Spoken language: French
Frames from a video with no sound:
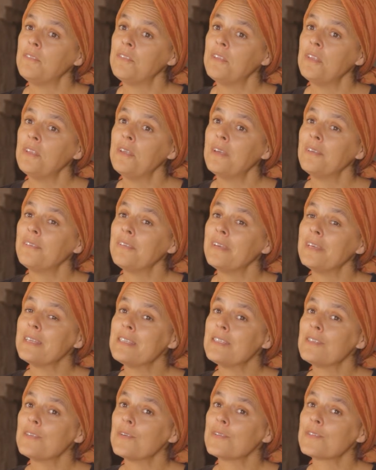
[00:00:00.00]
ce qui est
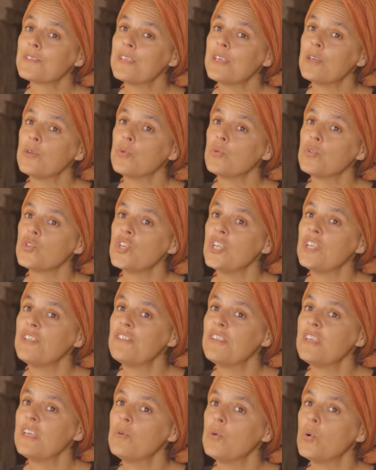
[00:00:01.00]
intéressant, c'est que j'ai
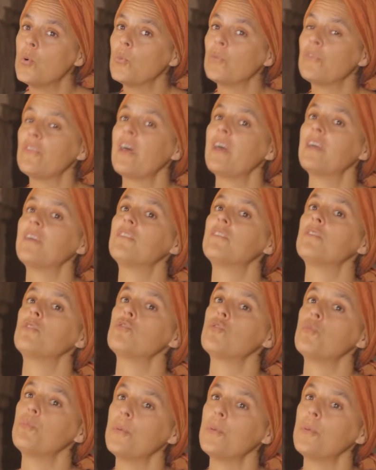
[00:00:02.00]
été au contact, je